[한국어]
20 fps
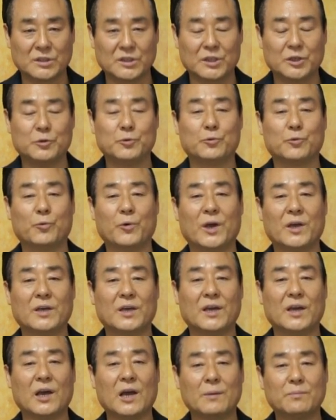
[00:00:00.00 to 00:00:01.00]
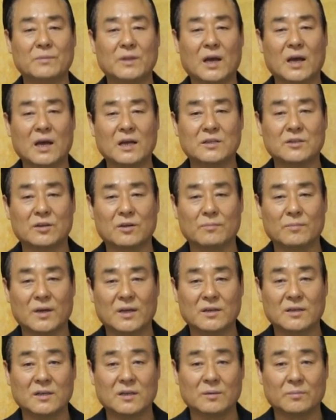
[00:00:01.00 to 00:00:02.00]
이후 회개에 합당한
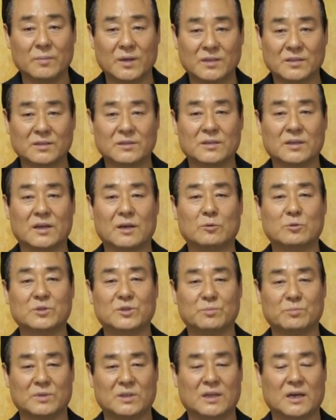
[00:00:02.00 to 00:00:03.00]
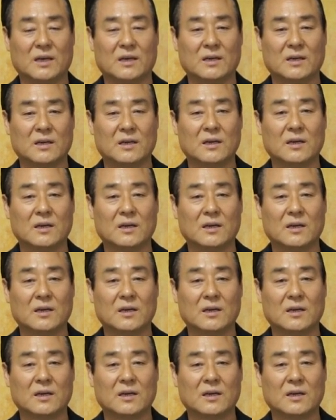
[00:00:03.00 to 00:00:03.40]
열매를 맺었어야 옳습니다.